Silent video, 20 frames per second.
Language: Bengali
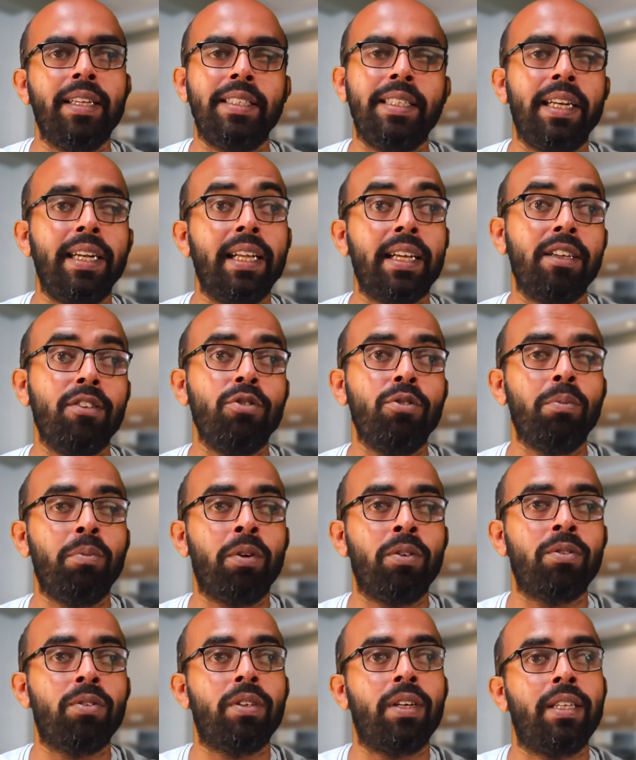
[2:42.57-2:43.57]
সেটা কিন্তু
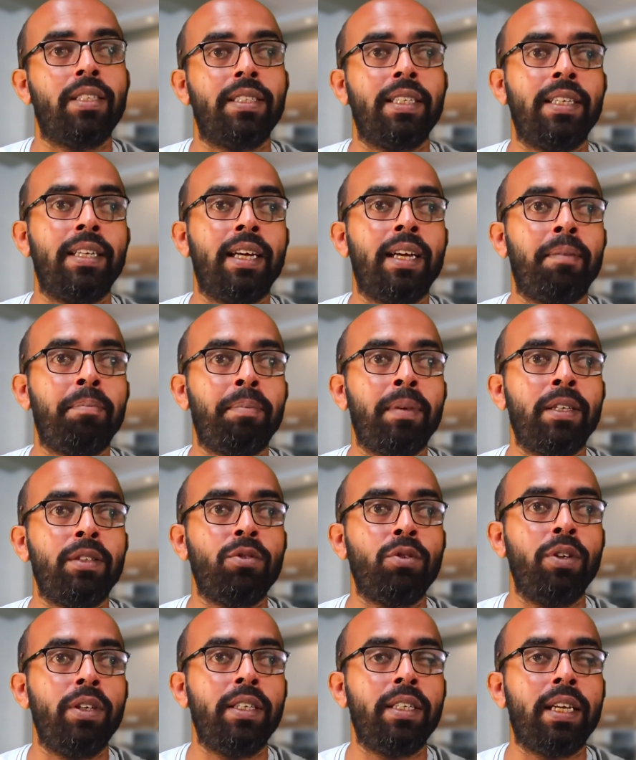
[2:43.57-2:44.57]
মন্দ না সেটা আপনার
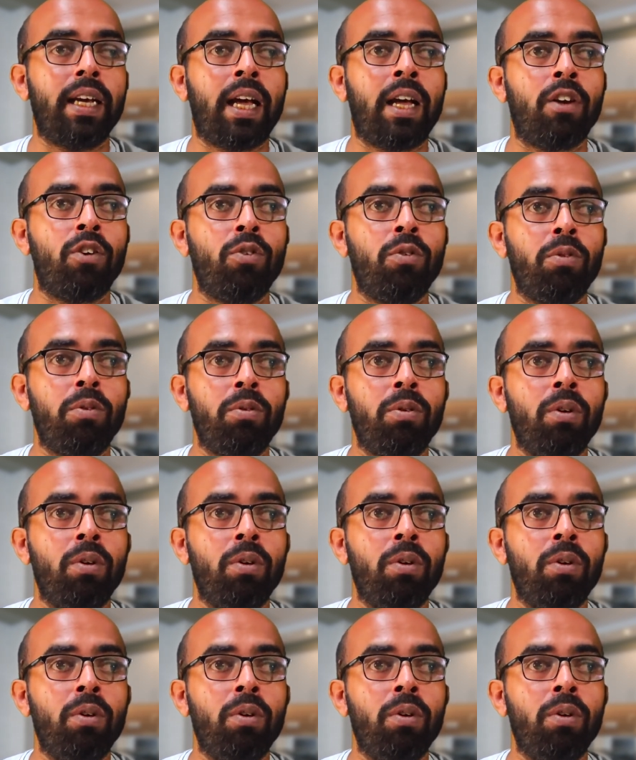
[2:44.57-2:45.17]
শরীরকে আরও